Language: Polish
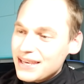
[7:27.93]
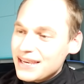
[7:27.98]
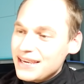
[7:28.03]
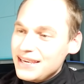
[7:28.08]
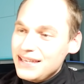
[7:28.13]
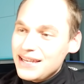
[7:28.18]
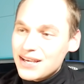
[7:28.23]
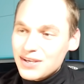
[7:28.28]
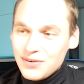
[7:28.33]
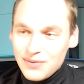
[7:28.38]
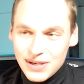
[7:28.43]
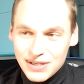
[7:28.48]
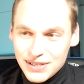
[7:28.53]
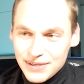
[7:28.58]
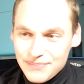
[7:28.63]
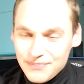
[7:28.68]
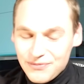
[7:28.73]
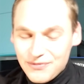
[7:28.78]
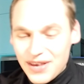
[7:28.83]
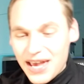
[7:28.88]
i na świecie.
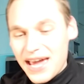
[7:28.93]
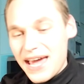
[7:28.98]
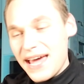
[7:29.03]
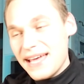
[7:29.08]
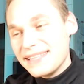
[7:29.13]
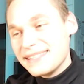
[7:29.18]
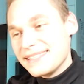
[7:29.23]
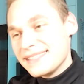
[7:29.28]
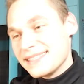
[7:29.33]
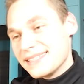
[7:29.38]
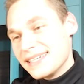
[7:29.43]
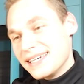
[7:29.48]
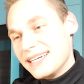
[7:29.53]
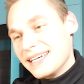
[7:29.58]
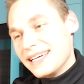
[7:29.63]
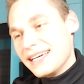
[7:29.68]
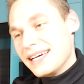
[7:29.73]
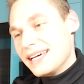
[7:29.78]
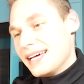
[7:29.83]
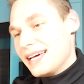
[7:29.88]
Więc...
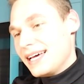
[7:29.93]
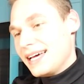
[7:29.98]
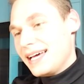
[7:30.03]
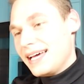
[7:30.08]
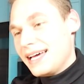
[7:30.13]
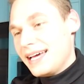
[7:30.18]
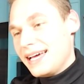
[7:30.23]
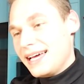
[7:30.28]
Ee...